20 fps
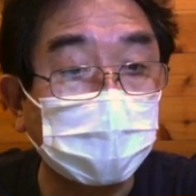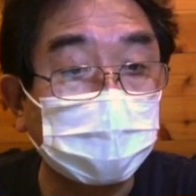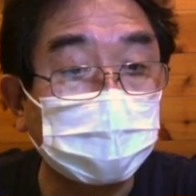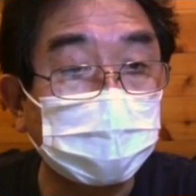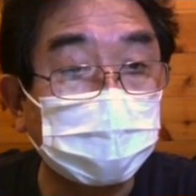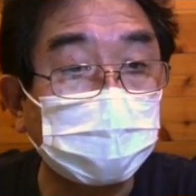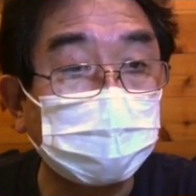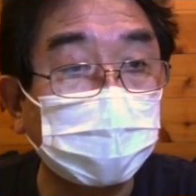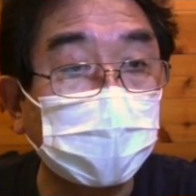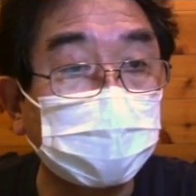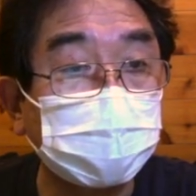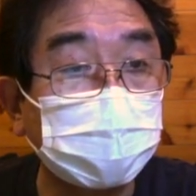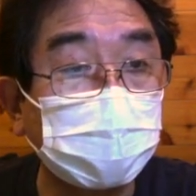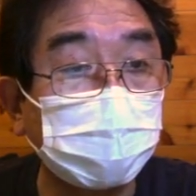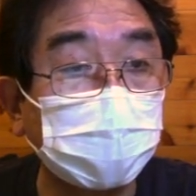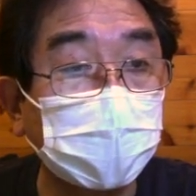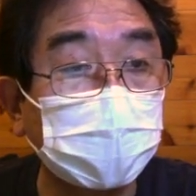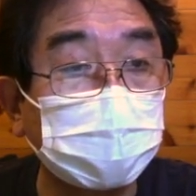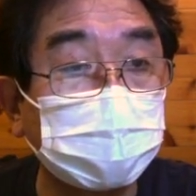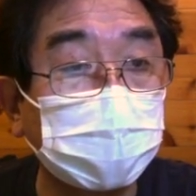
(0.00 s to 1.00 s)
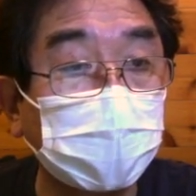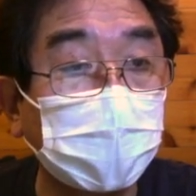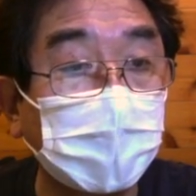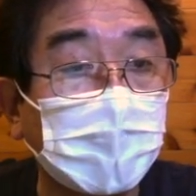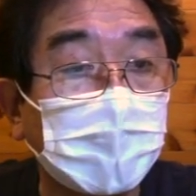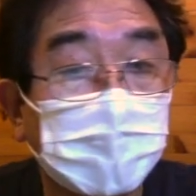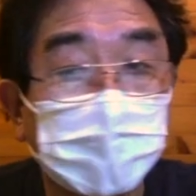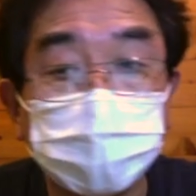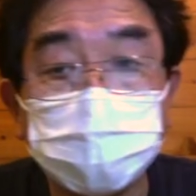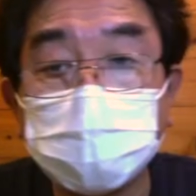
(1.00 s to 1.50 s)
猿無し様ですね。
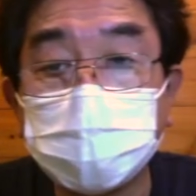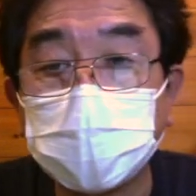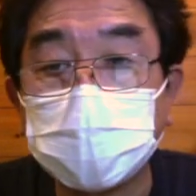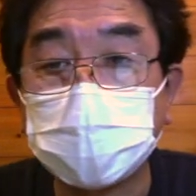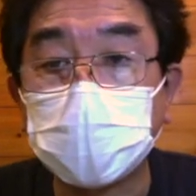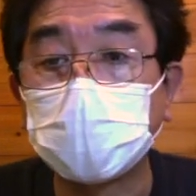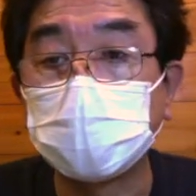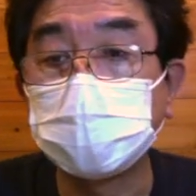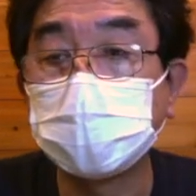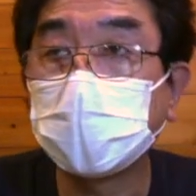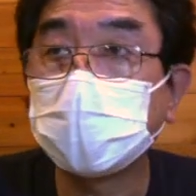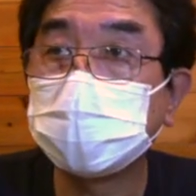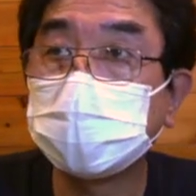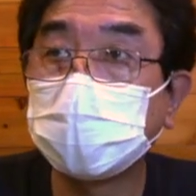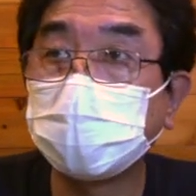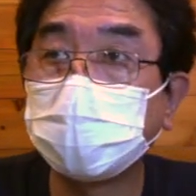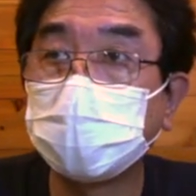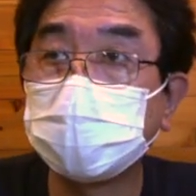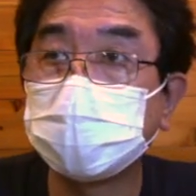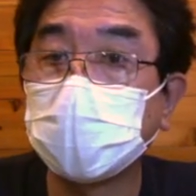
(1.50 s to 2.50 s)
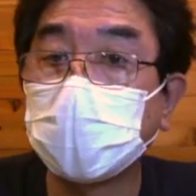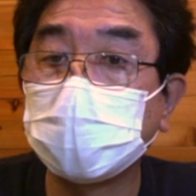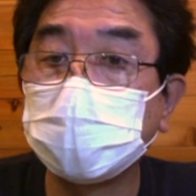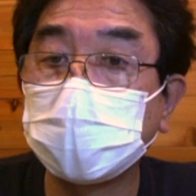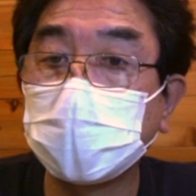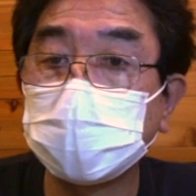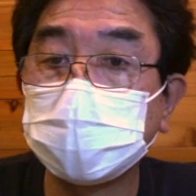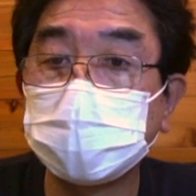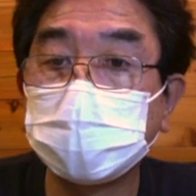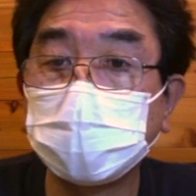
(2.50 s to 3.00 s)
そういえば猿無し様の猿
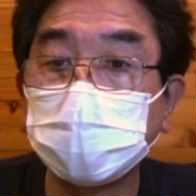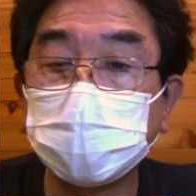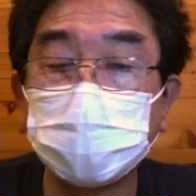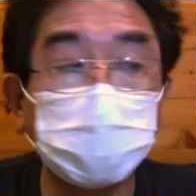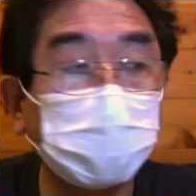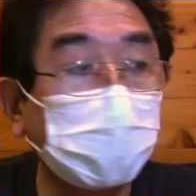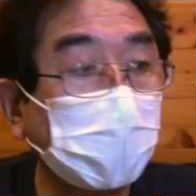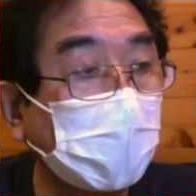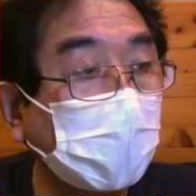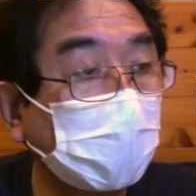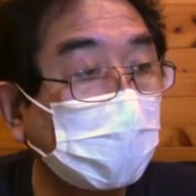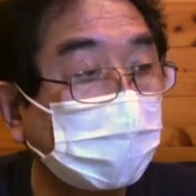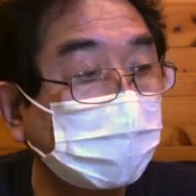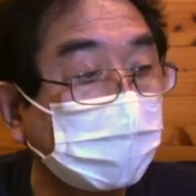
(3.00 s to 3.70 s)
無しっていうのは、